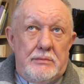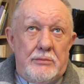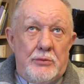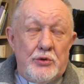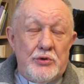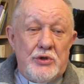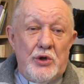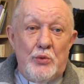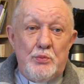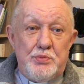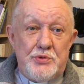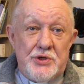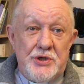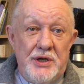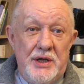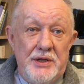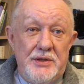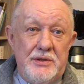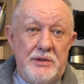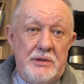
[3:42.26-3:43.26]
został
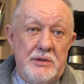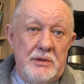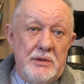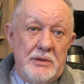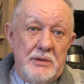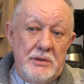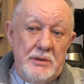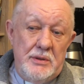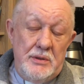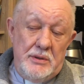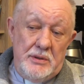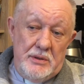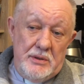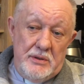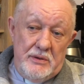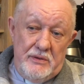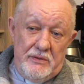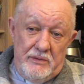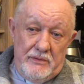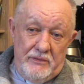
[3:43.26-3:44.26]
przyjęty i
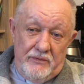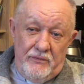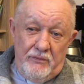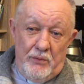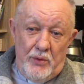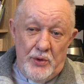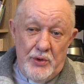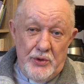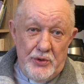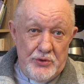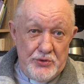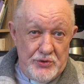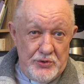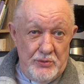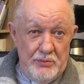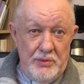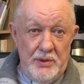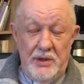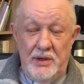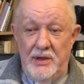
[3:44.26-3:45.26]
w mojej
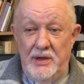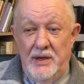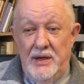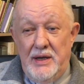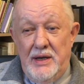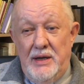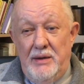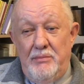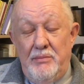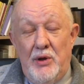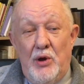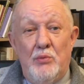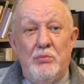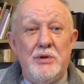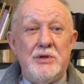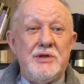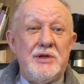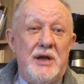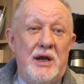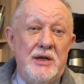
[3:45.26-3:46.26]
osobie miał
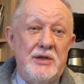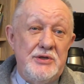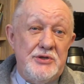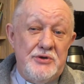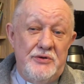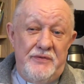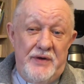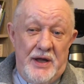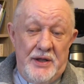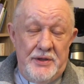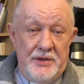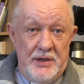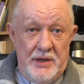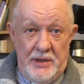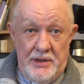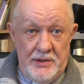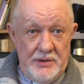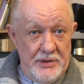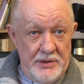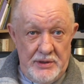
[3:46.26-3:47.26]
być realizowany,
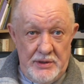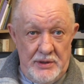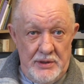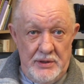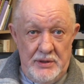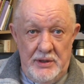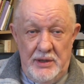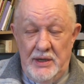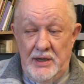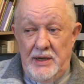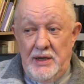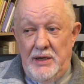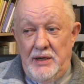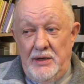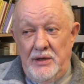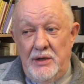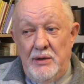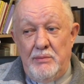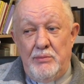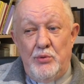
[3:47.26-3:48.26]
ale nigdy
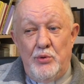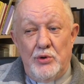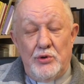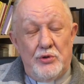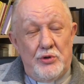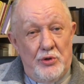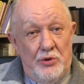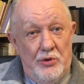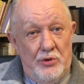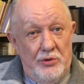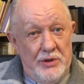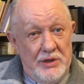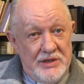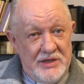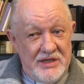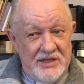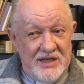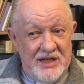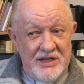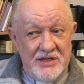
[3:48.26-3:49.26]
nie było to na
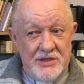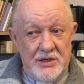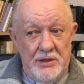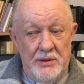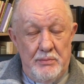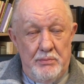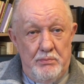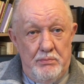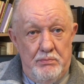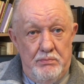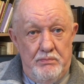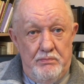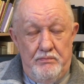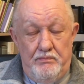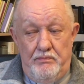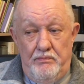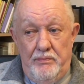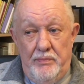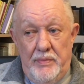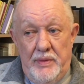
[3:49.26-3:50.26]
zasadzie
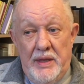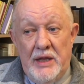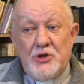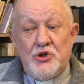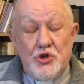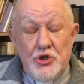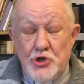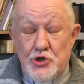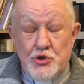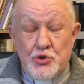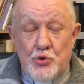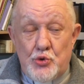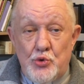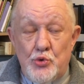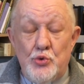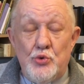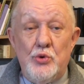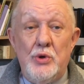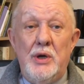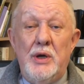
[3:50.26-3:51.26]

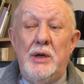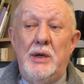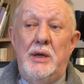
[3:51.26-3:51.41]
nacisku,